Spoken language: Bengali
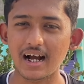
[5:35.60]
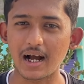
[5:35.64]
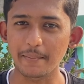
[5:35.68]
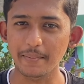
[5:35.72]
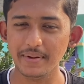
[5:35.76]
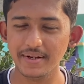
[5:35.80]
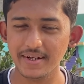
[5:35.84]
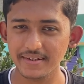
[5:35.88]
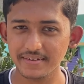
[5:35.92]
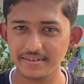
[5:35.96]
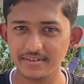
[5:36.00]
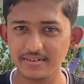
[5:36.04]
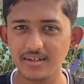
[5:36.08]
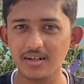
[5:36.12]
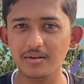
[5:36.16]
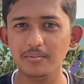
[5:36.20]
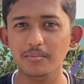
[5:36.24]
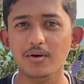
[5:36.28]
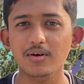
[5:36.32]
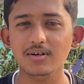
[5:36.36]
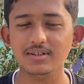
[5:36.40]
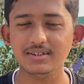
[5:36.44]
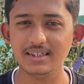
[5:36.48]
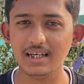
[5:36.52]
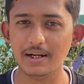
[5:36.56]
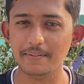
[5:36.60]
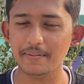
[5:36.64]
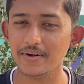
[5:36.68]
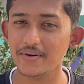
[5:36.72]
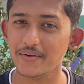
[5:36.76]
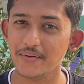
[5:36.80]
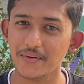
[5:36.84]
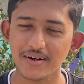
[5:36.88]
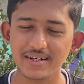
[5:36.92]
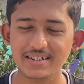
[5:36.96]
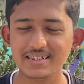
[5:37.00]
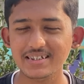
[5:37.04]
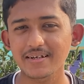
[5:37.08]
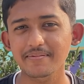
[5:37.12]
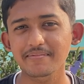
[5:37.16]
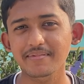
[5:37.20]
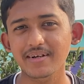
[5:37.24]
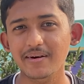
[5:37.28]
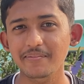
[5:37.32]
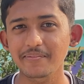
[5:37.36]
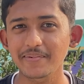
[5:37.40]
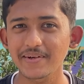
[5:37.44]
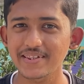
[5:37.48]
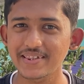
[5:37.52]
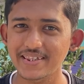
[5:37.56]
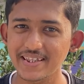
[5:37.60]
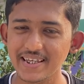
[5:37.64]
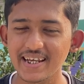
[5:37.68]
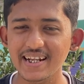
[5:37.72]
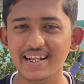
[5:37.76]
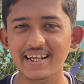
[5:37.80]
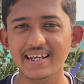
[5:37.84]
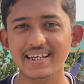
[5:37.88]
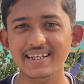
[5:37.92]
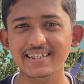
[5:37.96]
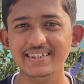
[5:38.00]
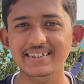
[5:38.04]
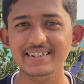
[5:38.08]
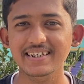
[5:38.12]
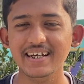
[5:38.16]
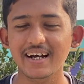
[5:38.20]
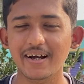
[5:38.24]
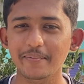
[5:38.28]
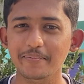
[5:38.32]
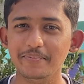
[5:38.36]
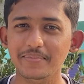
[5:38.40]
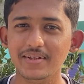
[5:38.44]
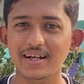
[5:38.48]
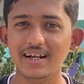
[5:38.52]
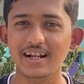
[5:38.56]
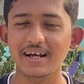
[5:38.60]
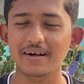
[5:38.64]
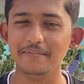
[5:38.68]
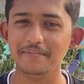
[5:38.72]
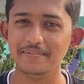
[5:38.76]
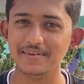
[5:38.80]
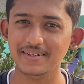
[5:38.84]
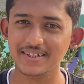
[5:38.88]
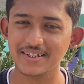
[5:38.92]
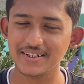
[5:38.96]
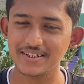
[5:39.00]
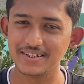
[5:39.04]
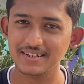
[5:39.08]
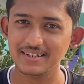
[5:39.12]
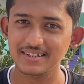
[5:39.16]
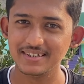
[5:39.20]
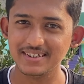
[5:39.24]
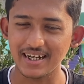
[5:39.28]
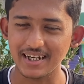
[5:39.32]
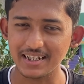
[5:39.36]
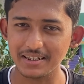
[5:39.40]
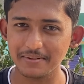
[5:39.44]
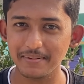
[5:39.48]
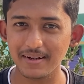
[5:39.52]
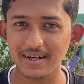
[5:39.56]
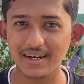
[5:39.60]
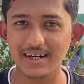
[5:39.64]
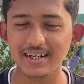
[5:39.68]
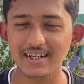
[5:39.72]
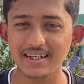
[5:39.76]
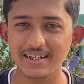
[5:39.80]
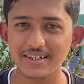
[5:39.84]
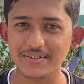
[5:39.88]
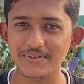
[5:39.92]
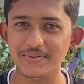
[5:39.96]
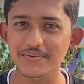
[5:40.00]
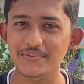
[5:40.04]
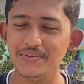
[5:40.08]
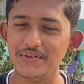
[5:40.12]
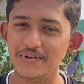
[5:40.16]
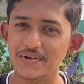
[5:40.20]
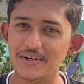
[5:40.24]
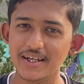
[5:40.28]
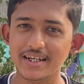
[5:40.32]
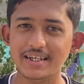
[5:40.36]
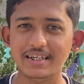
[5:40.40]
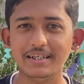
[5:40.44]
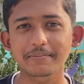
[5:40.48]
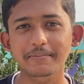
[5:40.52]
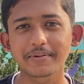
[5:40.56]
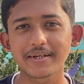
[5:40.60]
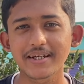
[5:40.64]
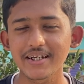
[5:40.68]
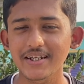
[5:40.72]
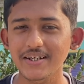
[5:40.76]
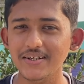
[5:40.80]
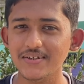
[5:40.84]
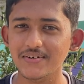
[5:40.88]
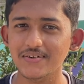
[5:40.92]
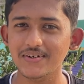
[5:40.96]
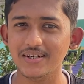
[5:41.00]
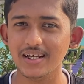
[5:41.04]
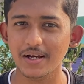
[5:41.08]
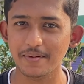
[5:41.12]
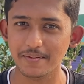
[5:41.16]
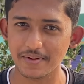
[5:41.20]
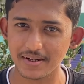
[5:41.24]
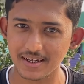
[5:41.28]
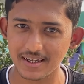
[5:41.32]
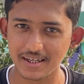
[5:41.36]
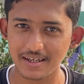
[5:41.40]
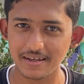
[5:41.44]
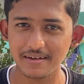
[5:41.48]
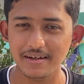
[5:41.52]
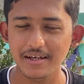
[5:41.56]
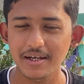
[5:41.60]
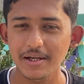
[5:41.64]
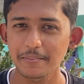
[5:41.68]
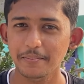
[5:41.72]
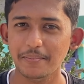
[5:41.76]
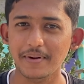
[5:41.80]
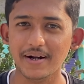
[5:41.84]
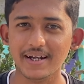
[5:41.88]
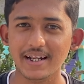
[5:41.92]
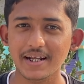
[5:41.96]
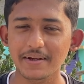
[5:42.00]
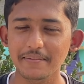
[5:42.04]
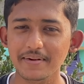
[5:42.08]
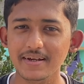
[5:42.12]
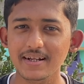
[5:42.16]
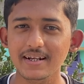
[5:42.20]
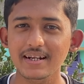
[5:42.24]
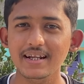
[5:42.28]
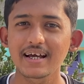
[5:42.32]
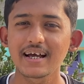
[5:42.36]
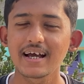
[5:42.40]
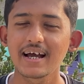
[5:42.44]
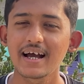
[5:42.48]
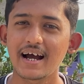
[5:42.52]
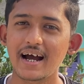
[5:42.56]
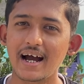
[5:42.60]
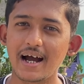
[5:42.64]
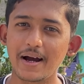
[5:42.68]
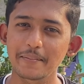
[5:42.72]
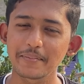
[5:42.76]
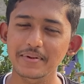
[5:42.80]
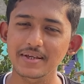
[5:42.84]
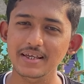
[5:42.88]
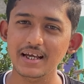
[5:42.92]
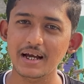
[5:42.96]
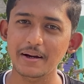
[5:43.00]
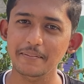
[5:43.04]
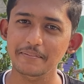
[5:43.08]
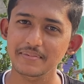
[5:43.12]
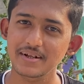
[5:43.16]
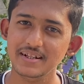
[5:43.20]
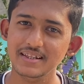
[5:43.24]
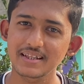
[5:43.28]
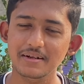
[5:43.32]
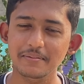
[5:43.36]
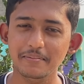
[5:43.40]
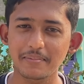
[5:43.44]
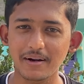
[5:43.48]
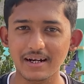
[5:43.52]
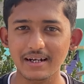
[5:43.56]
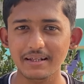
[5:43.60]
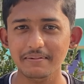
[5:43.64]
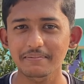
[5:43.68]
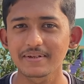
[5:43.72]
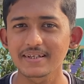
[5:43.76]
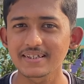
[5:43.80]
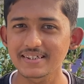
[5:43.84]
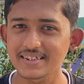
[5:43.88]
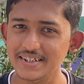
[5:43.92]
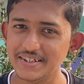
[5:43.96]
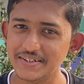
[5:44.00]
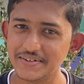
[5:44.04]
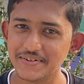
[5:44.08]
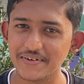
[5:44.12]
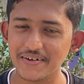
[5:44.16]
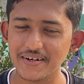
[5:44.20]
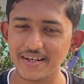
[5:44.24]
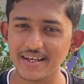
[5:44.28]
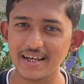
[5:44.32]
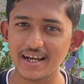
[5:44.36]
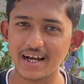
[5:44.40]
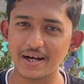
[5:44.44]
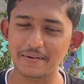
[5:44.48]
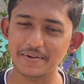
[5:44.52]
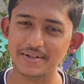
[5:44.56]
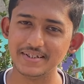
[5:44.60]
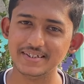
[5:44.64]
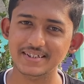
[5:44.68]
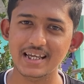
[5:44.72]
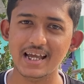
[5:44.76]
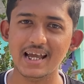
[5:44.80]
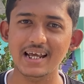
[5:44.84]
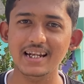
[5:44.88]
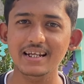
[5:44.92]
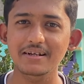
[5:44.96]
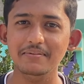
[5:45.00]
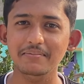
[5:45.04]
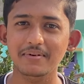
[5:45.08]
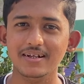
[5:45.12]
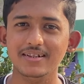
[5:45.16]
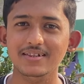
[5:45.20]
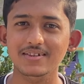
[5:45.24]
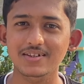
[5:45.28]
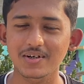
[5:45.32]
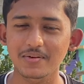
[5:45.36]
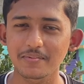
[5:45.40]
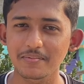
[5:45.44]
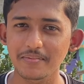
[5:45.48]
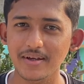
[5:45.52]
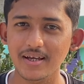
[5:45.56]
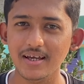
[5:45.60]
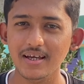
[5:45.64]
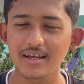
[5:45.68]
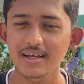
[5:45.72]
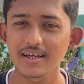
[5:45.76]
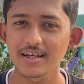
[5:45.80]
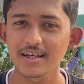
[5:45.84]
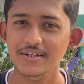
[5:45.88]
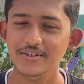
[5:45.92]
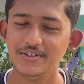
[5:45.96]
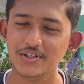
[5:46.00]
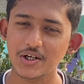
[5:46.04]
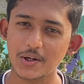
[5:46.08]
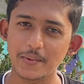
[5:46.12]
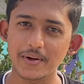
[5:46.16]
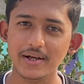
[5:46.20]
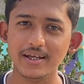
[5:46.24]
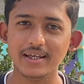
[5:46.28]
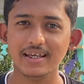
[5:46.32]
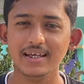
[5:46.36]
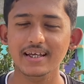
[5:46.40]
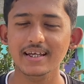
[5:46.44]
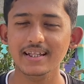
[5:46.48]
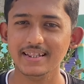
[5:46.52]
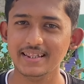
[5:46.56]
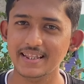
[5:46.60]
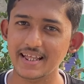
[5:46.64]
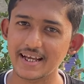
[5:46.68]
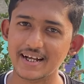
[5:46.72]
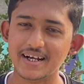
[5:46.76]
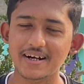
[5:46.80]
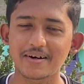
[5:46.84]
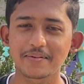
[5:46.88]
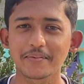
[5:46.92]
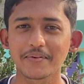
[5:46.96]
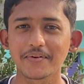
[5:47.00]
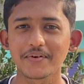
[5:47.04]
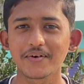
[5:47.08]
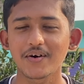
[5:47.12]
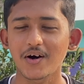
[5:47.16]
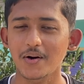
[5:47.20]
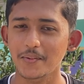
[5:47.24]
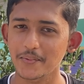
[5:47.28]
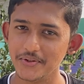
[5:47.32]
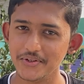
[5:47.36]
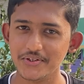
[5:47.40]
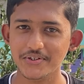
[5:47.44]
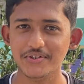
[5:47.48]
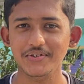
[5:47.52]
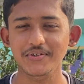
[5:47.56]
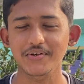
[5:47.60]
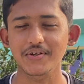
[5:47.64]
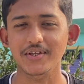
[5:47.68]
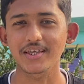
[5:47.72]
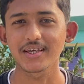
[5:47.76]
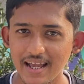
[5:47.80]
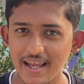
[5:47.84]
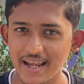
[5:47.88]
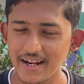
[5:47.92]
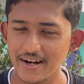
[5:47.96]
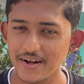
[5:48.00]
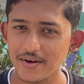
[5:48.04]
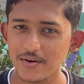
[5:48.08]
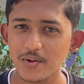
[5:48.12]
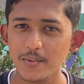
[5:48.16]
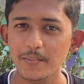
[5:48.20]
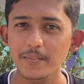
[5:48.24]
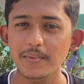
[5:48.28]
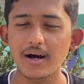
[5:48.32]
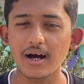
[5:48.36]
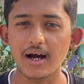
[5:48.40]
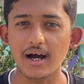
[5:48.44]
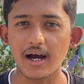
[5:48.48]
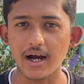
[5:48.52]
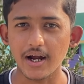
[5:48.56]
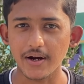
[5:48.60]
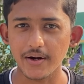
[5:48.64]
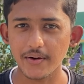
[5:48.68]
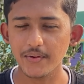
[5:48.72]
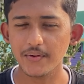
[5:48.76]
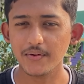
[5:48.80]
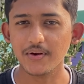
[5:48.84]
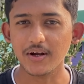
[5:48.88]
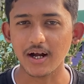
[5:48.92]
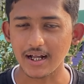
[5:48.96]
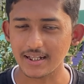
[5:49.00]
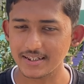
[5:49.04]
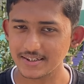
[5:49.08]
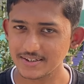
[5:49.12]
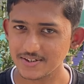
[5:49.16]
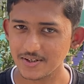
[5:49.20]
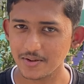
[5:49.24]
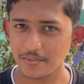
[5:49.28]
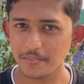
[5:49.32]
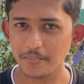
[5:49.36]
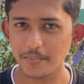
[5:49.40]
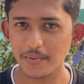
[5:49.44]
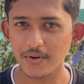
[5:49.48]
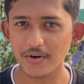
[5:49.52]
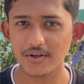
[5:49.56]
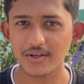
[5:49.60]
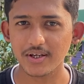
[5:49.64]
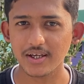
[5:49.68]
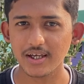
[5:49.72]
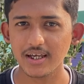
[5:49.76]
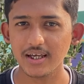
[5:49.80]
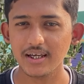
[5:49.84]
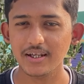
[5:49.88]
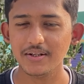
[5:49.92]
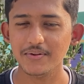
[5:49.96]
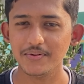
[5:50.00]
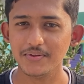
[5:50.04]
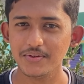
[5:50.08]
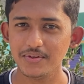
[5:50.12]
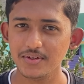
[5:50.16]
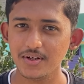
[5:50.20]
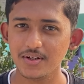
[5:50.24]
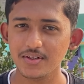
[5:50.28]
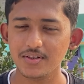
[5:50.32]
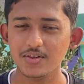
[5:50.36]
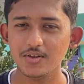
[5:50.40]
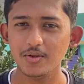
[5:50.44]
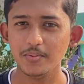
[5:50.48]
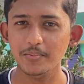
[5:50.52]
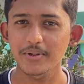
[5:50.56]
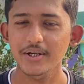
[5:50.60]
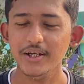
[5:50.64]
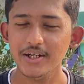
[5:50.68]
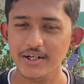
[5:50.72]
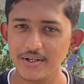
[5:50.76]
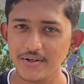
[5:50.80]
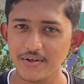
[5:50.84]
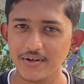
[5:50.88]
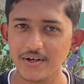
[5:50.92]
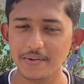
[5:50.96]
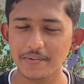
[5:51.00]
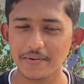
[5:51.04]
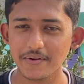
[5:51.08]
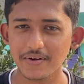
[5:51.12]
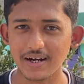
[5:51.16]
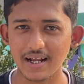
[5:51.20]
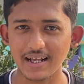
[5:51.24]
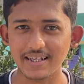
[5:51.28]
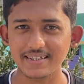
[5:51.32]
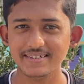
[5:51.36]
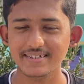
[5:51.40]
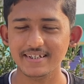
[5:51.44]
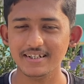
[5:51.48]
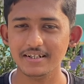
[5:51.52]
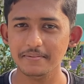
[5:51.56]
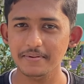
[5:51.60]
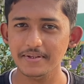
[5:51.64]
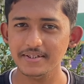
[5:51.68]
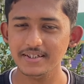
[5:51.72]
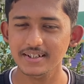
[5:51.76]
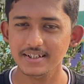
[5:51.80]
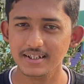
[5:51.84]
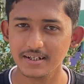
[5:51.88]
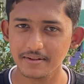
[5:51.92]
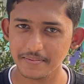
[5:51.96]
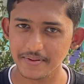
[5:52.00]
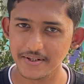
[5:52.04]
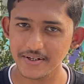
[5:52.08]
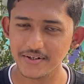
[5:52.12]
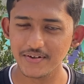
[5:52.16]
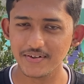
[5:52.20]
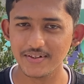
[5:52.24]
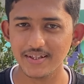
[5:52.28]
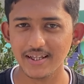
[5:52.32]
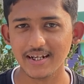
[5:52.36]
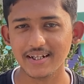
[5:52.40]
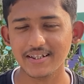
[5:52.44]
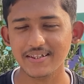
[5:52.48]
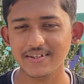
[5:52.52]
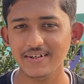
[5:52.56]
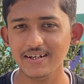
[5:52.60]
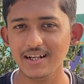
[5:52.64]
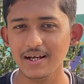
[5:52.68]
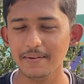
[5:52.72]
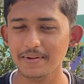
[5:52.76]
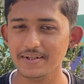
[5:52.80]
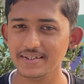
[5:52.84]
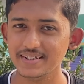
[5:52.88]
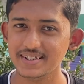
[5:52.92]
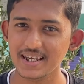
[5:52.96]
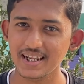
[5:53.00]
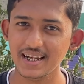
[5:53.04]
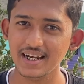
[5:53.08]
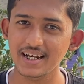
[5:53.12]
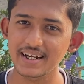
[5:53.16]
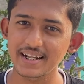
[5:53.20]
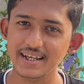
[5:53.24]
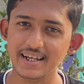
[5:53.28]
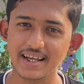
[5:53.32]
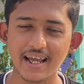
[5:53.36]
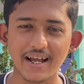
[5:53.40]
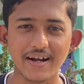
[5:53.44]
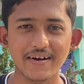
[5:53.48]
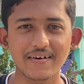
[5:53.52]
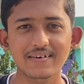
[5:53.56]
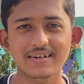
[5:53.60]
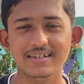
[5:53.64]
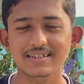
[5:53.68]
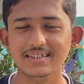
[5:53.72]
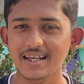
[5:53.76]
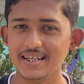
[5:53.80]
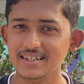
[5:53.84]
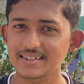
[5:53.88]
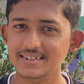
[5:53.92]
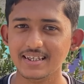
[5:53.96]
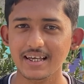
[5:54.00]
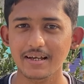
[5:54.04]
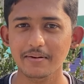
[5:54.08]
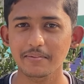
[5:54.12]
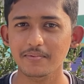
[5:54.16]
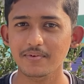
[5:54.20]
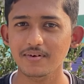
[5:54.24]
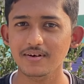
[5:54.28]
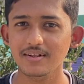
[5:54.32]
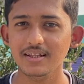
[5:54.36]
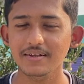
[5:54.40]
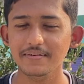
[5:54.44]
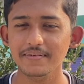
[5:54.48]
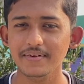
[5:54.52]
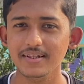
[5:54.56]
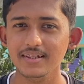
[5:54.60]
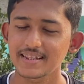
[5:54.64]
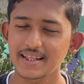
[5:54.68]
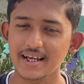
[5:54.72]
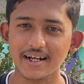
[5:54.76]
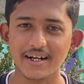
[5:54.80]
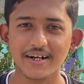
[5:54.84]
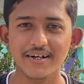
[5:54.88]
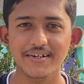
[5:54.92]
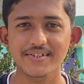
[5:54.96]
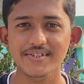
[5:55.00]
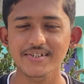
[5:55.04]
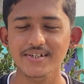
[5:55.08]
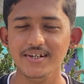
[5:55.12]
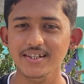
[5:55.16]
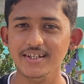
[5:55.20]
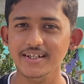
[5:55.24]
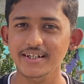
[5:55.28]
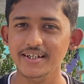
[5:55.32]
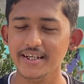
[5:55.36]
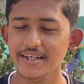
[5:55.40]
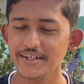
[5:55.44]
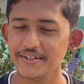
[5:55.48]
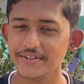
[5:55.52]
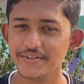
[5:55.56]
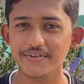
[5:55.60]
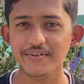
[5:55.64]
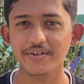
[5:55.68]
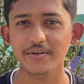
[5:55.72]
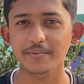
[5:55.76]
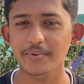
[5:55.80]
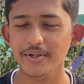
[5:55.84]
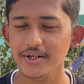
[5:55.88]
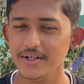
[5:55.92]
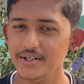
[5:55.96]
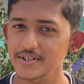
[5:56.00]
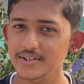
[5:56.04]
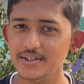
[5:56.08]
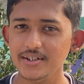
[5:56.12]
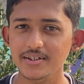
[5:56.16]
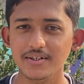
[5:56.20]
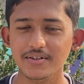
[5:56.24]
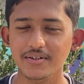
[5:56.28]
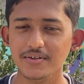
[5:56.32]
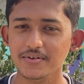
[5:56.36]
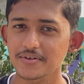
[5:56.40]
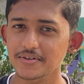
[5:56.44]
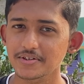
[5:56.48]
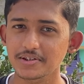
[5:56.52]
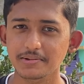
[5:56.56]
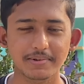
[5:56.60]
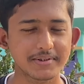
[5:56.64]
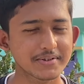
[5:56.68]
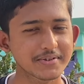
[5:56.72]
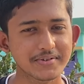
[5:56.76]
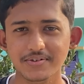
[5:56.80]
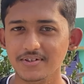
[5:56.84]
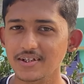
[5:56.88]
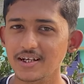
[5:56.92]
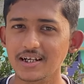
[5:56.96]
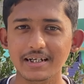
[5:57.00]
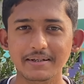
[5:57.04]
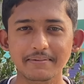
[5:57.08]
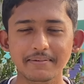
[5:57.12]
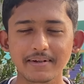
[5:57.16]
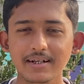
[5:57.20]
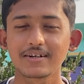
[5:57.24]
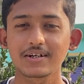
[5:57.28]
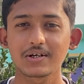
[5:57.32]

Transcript: আমি ডিসিশন বক্সে আমার হোয়াটসঅ্যাপ নাম্বার দিয়ে রেখেছি আপনারা আপনাদের ছাদ বাগানের সুন্দর একটি ভিডিও করে আমাকে পাঠাবেন আমি আপনাদের বাড়ি ভিজিট করে আমার চ্যানেল চ্যানেলের মাধ্যমে সবাইকে দেখাবো অবশ্যই এরকম আরও গাছ সম্পর্কে নতুনত্ব ভিডিও এবং নার্সারি ভিজিটের ভিডিও দেখতে হলে আমার চ্যানেলটিকে এখনই সাবস্ক্রাইব করে দেবেন দেখা হচ্ছে নেক্সট কোনো ভিডিওতে ততক্ষণ সবাই সুস্থ থাকবেন